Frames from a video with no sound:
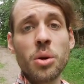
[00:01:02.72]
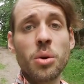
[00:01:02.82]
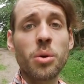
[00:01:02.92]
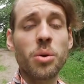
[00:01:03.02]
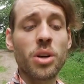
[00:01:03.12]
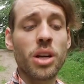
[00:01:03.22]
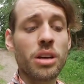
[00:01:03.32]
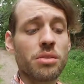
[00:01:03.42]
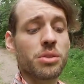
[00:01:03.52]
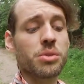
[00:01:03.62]

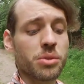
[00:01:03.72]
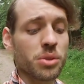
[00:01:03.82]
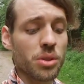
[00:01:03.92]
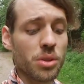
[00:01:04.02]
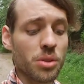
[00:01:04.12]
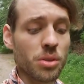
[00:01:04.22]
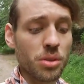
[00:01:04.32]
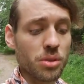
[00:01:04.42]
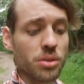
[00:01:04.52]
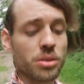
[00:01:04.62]
oder wir fühlen
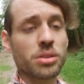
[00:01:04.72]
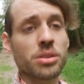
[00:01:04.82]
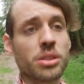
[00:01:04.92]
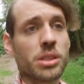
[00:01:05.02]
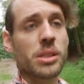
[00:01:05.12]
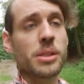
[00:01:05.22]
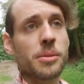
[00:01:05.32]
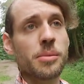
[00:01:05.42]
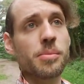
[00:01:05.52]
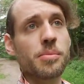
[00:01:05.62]
uns
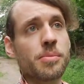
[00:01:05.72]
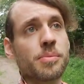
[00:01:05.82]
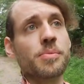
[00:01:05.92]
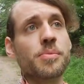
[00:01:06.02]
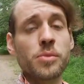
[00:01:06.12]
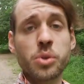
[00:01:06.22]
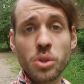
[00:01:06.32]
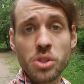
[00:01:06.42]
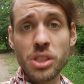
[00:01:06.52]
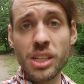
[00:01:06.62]
mh, mm,
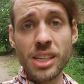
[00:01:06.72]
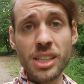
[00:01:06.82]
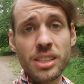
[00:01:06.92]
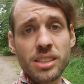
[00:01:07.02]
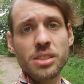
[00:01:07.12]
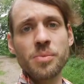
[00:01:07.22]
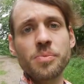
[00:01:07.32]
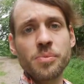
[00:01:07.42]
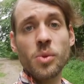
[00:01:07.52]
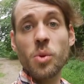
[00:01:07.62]
frustriert
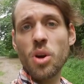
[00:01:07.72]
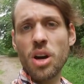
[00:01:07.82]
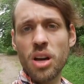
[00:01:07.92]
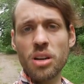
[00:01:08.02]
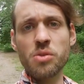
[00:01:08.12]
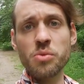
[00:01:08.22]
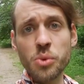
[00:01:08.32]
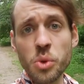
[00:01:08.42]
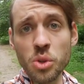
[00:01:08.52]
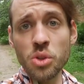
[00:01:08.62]
oder
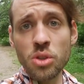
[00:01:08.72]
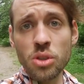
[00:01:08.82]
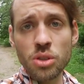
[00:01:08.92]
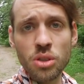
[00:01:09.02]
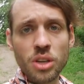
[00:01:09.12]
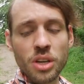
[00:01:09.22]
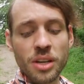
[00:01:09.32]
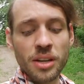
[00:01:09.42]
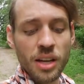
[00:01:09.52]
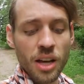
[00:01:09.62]
wütend
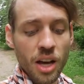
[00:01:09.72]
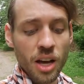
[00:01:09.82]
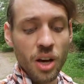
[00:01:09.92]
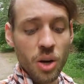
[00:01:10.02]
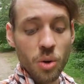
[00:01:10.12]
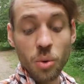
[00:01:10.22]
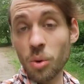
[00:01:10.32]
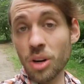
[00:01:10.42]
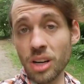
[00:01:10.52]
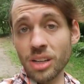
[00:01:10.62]

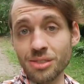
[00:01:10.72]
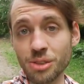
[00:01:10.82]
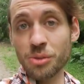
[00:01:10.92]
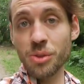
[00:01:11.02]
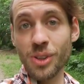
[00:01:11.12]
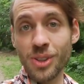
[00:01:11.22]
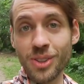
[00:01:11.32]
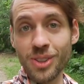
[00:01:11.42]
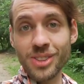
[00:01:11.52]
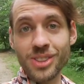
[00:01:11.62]
oder wir fühlen
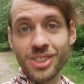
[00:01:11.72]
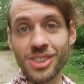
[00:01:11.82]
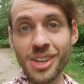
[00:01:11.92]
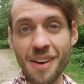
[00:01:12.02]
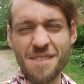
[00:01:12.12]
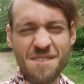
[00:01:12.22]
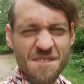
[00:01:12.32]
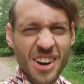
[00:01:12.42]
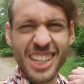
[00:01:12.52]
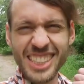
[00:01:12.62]
uns
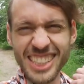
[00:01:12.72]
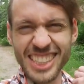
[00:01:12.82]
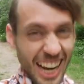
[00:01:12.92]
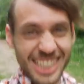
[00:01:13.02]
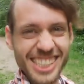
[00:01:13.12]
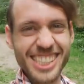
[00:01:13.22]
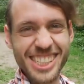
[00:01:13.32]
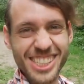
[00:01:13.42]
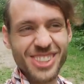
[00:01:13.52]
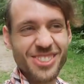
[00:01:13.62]

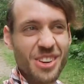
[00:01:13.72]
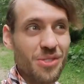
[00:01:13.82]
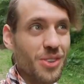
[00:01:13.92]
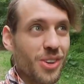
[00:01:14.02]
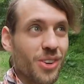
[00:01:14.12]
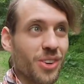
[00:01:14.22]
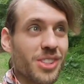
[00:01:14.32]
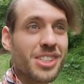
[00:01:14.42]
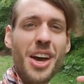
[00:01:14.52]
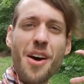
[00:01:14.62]
fantastisch, wir fühlen
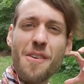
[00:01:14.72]
uns